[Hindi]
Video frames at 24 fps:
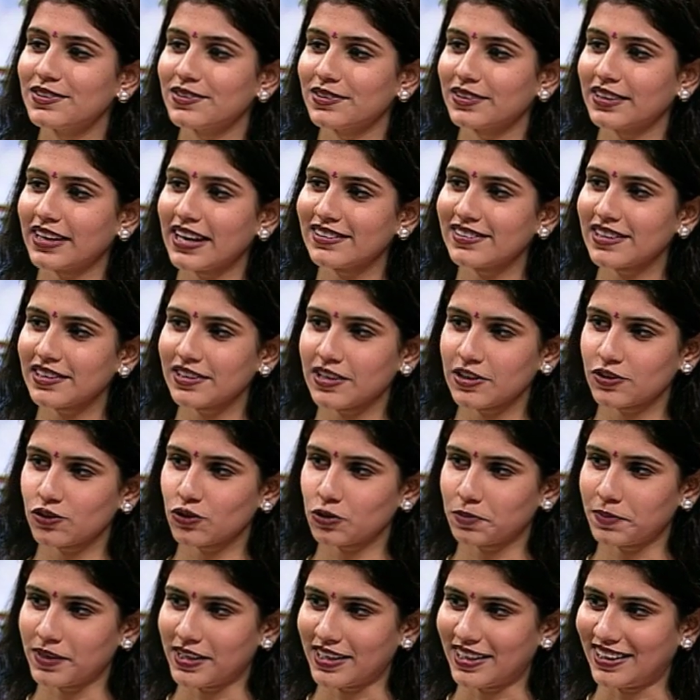कैसा
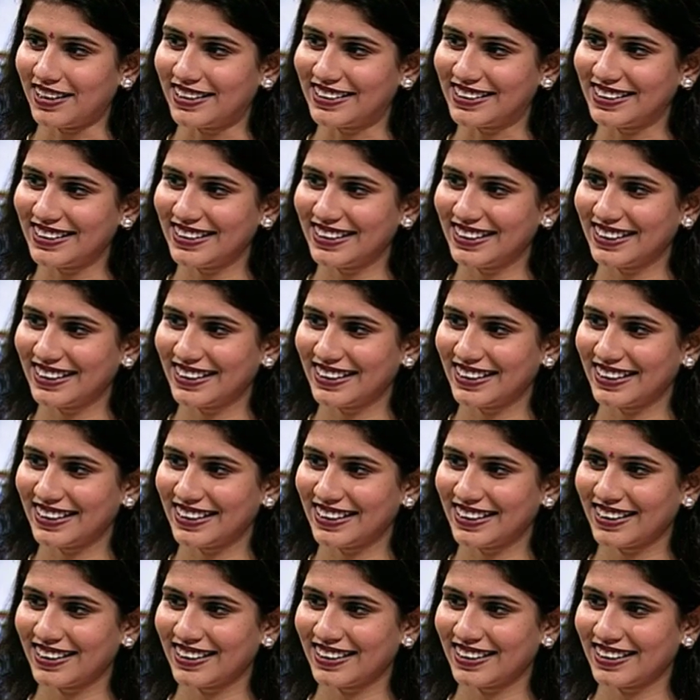तजुर्बा रहा ये
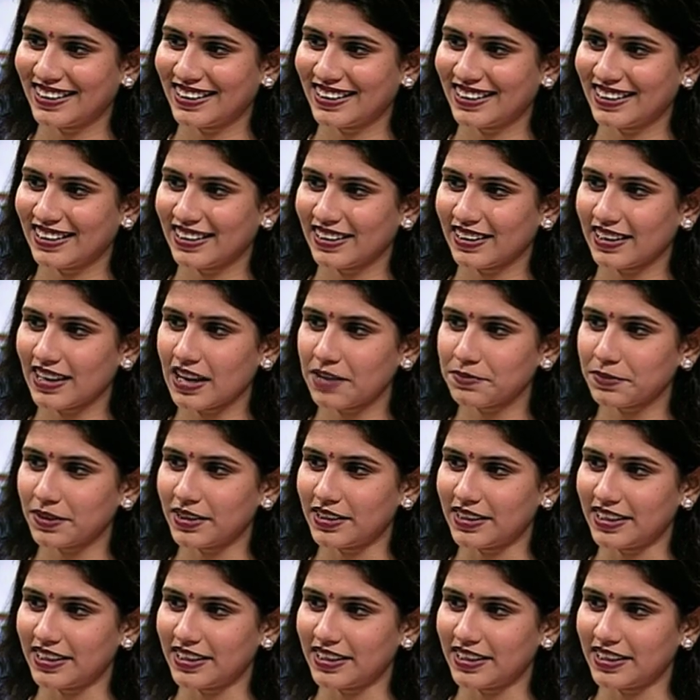काम करना